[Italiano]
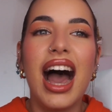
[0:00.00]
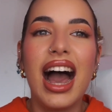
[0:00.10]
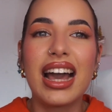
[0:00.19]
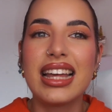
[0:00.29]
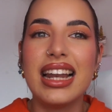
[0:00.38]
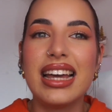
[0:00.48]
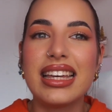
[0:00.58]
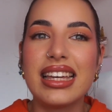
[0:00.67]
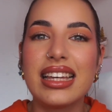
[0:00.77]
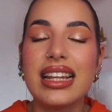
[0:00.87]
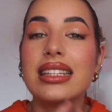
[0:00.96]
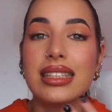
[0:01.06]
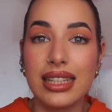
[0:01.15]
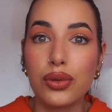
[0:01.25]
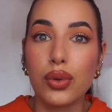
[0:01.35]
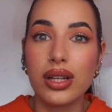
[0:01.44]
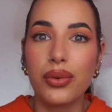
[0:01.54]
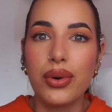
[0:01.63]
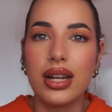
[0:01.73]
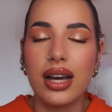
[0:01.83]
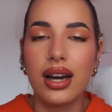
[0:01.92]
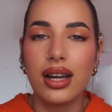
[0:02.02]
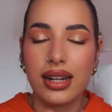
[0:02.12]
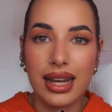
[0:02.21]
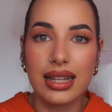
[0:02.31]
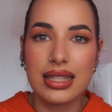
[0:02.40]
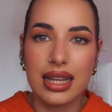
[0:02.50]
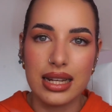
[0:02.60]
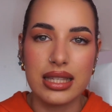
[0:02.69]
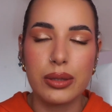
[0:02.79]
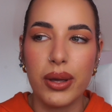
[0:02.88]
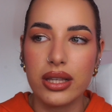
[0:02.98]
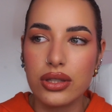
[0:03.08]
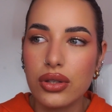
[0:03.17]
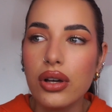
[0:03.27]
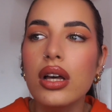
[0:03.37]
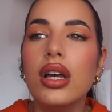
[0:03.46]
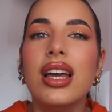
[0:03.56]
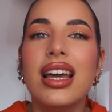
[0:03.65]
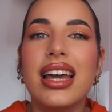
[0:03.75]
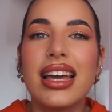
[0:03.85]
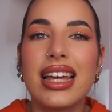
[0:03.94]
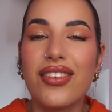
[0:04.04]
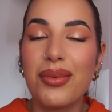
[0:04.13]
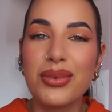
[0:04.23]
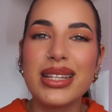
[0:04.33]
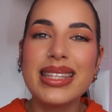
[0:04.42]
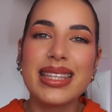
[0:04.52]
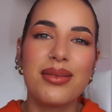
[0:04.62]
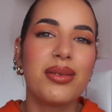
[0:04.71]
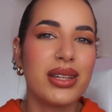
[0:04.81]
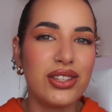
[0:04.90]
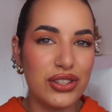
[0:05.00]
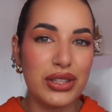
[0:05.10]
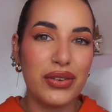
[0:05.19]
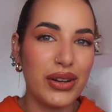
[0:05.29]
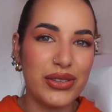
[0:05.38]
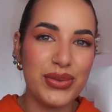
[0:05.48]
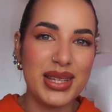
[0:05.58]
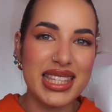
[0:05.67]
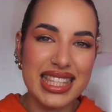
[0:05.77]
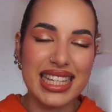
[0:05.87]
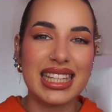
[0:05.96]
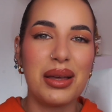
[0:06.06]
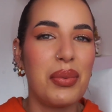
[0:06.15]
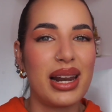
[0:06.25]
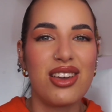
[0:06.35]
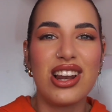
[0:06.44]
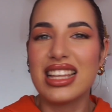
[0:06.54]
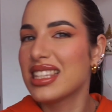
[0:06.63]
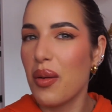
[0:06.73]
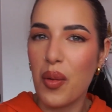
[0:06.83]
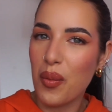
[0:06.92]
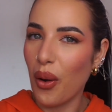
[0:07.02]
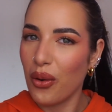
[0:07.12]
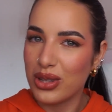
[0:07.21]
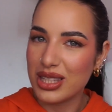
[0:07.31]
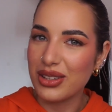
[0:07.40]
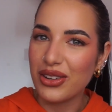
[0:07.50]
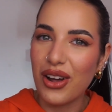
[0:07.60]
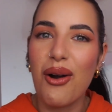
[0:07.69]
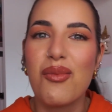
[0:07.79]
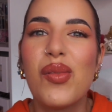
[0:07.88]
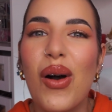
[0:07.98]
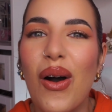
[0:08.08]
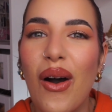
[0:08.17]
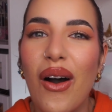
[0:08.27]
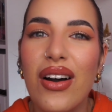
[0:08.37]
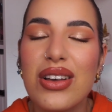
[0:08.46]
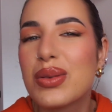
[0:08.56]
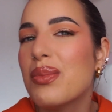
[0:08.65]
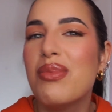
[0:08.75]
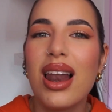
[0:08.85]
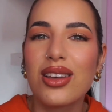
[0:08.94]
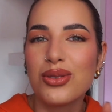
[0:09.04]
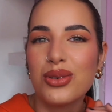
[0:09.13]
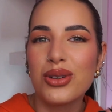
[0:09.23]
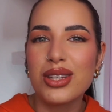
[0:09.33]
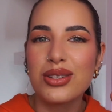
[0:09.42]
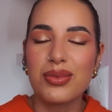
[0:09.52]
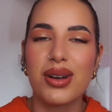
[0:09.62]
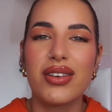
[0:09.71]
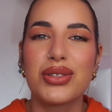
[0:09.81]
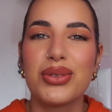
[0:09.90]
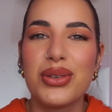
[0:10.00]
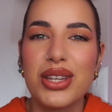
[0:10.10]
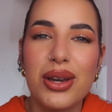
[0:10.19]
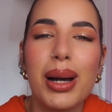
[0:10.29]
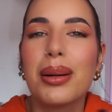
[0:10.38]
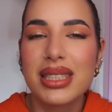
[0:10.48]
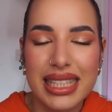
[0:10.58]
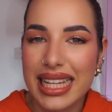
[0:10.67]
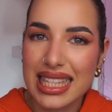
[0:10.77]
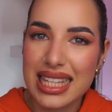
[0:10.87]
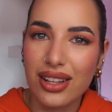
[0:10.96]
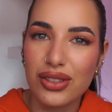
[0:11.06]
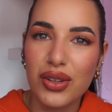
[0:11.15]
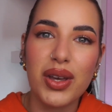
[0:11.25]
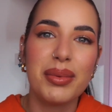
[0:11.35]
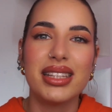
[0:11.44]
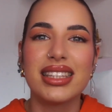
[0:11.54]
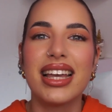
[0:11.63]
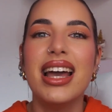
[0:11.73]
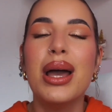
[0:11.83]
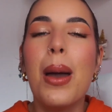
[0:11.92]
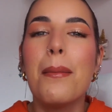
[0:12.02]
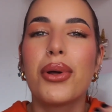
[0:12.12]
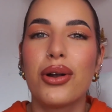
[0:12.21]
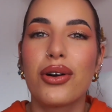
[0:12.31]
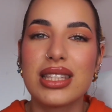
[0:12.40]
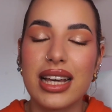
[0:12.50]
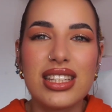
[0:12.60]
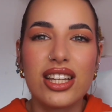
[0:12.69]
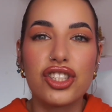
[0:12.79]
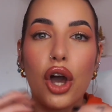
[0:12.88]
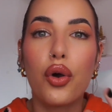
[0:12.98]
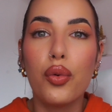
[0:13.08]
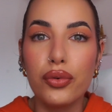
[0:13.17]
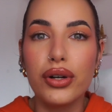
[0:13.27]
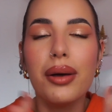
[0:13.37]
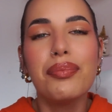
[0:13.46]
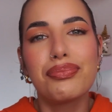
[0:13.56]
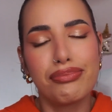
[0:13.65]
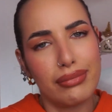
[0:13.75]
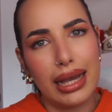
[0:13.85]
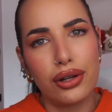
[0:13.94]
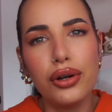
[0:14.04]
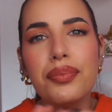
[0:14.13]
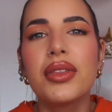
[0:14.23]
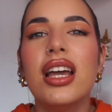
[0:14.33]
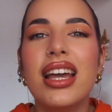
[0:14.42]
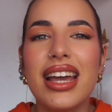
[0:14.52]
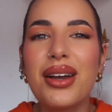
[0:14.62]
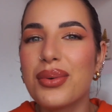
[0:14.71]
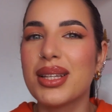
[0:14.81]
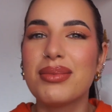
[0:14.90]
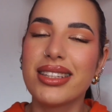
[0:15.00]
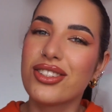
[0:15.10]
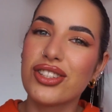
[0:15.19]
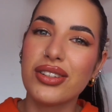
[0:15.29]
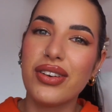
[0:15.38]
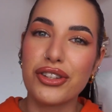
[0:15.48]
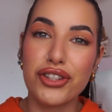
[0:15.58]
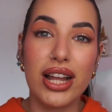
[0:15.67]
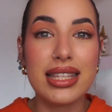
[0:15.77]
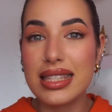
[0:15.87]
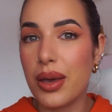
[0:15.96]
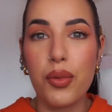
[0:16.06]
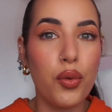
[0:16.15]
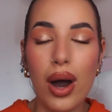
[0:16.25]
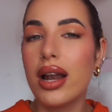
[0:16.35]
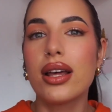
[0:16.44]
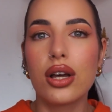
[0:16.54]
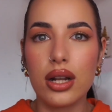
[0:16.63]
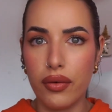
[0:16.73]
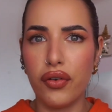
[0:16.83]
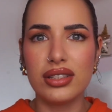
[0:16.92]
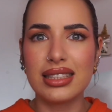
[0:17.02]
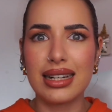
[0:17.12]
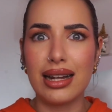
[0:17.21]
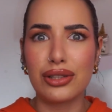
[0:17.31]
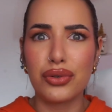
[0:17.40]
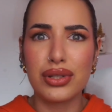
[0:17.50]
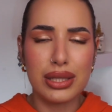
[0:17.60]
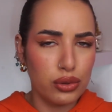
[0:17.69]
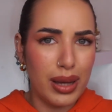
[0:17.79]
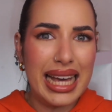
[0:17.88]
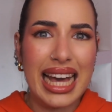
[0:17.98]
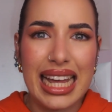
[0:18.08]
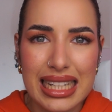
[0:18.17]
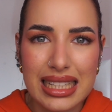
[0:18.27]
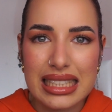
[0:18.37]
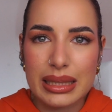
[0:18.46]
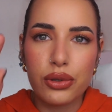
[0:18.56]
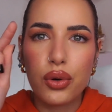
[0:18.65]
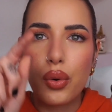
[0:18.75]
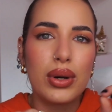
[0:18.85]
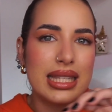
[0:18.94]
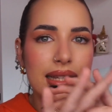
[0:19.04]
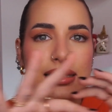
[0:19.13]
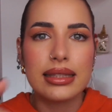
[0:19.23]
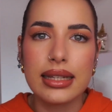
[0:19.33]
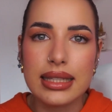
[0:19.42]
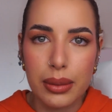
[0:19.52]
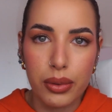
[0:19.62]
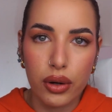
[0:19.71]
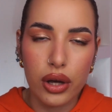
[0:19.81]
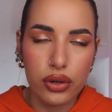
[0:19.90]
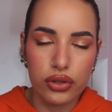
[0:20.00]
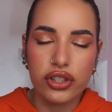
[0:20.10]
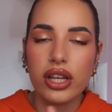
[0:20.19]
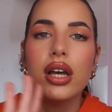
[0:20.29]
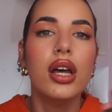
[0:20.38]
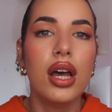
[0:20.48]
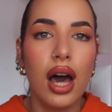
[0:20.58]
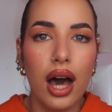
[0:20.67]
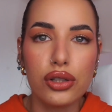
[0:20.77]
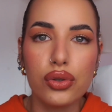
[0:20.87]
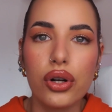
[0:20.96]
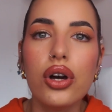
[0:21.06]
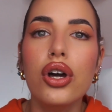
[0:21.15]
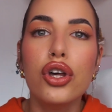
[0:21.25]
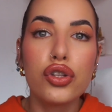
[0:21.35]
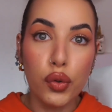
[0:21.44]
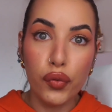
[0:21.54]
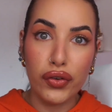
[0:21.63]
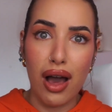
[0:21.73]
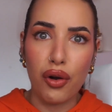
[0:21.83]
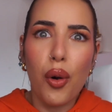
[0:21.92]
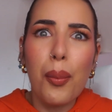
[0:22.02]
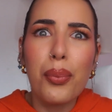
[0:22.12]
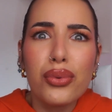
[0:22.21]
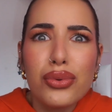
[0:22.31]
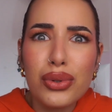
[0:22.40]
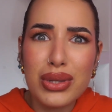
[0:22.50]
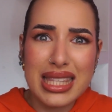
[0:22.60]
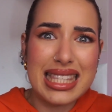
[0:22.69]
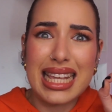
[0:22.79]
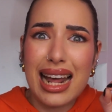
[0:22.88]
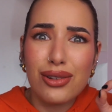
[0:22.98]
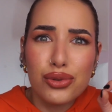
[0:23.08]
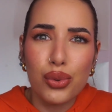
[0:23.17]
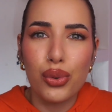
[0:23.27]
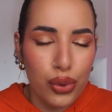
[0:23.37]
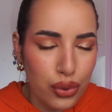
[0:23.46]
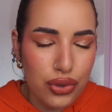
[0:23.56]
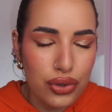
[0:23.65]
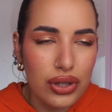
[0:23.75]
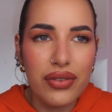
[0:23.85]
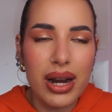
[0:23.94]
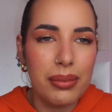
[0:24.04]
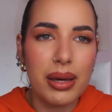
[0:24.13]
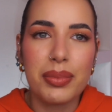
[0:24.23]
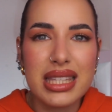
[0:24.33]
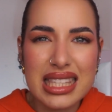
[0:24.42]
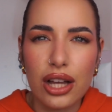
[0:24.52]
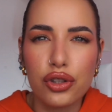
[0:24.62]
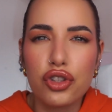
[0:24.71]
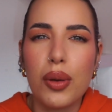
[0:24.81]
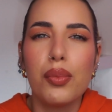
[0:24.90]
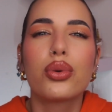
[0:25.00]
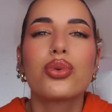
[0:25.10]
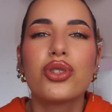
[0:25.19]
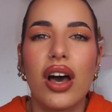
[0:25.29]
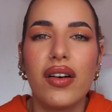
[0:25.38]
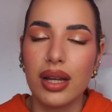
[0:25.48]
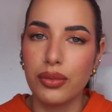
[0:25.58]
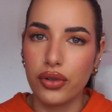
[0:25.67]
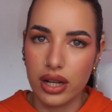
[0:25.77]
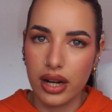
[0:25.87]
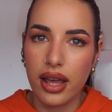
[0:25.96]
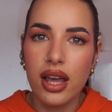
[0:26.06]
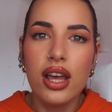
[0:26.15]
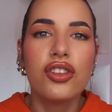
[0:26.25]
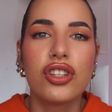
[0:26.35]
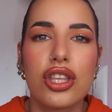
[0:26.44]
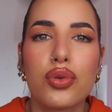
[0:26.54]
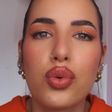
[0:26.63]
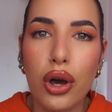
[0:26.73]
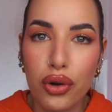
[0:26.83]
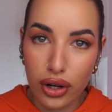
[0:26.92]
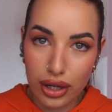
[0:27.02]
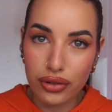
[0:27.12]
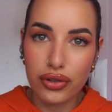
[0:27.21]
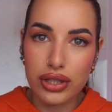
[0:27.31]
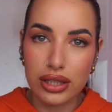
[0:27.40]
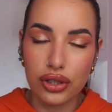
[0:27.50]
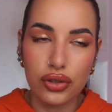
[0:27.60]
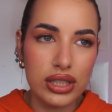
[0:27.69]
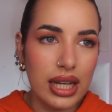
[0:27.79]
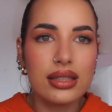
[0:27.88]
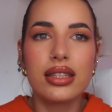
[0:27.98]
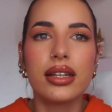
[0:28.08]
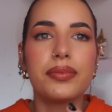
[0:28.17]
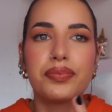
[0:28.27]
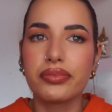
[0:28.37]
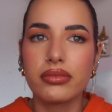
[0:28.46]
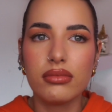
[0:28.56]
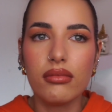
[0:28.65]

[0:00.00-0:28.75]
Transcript: Anche lei, lei si tatua da quella ragazza lì spesso e eravamo lì insieme, abbiamo deciso di farci questa scritta perché io e lei siamo un po' così, no? Un po' sono bella solo io, sono brava solo io, ma scherzando ovviamente, però è una cosa che ci accomuna, ecco e quindi abbiamo deciso di farcela insieme uguale, il font tra l'altro secondo me è carinissimo con questa T che sembra una croce adoro sul fianco punto stradoloroso non avrei mai pensato cioè bruciava da morire cioè se sulla colonna non ho sentito niente